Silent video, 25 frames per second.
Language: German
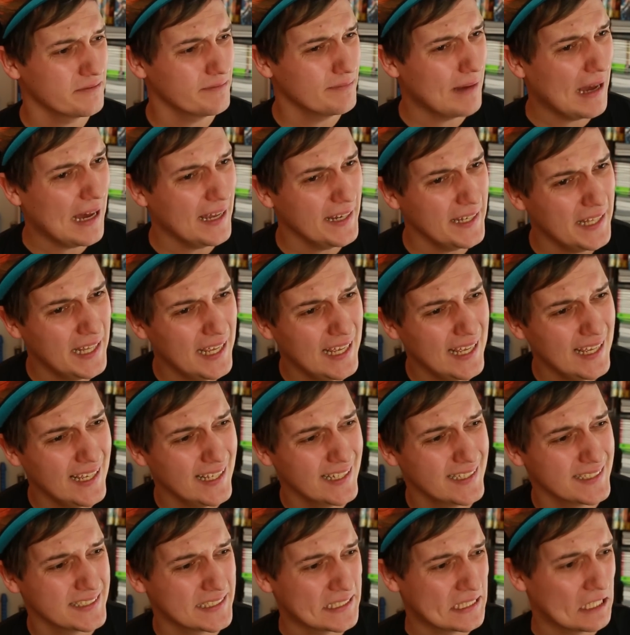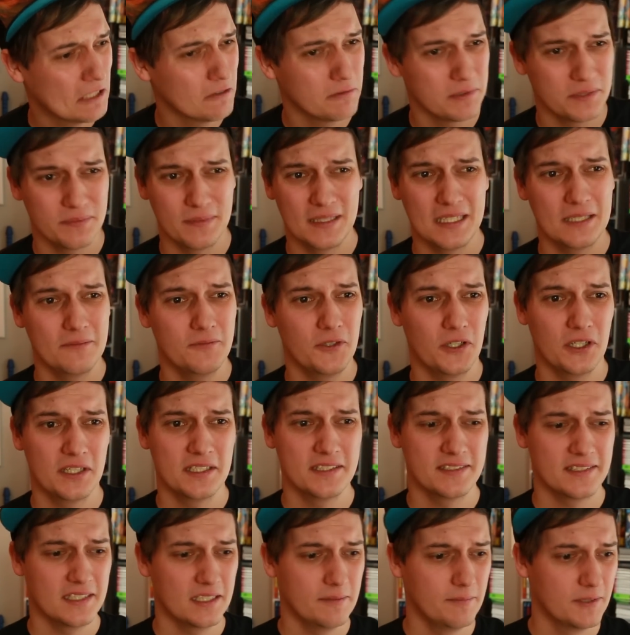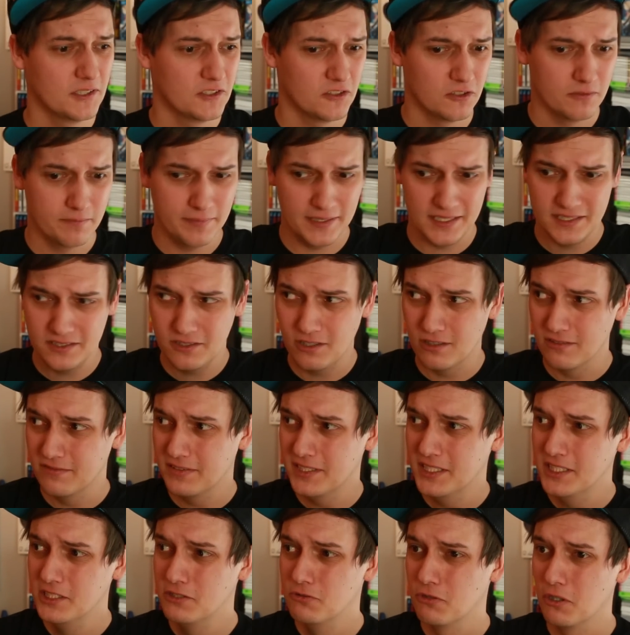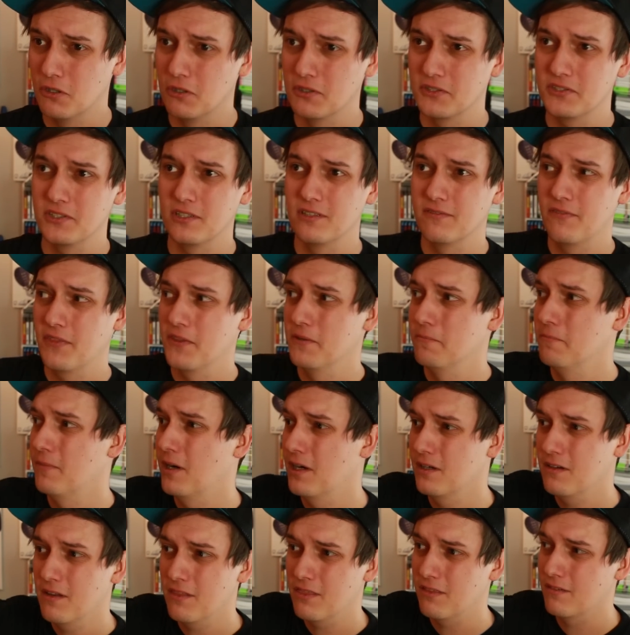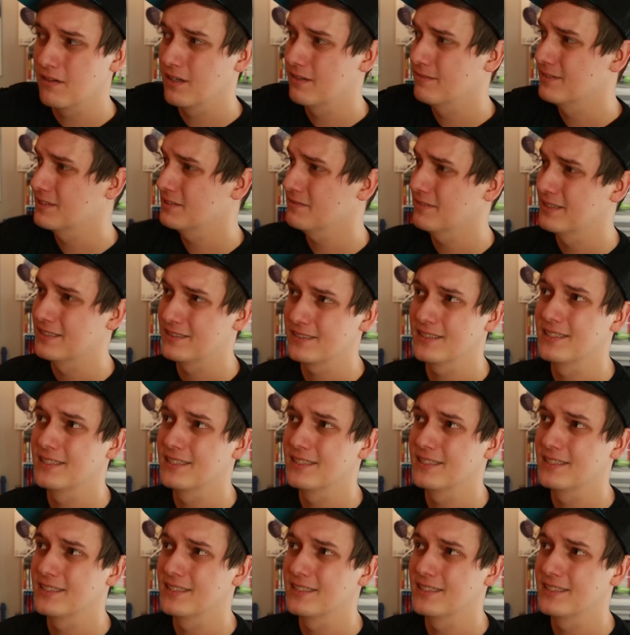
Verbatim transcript: Mann, hey, ich glaube, ich mache am Donnerstag mal so ein Best of Heroes of the Month oder was weiß